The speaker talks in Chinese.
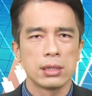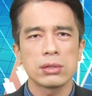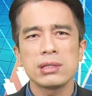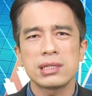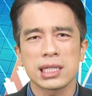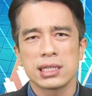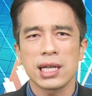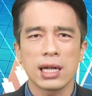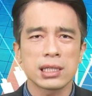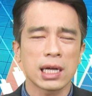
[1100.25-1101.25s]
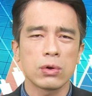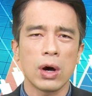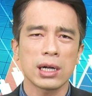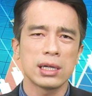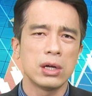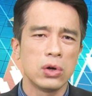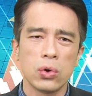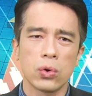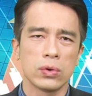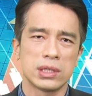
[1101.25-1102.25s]
都是锦上添花跟
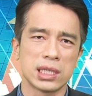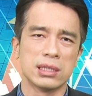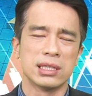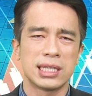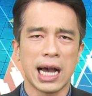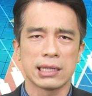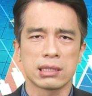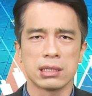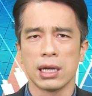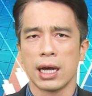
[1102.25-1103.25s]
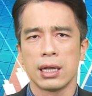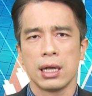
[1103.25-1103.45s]
落井下石啊。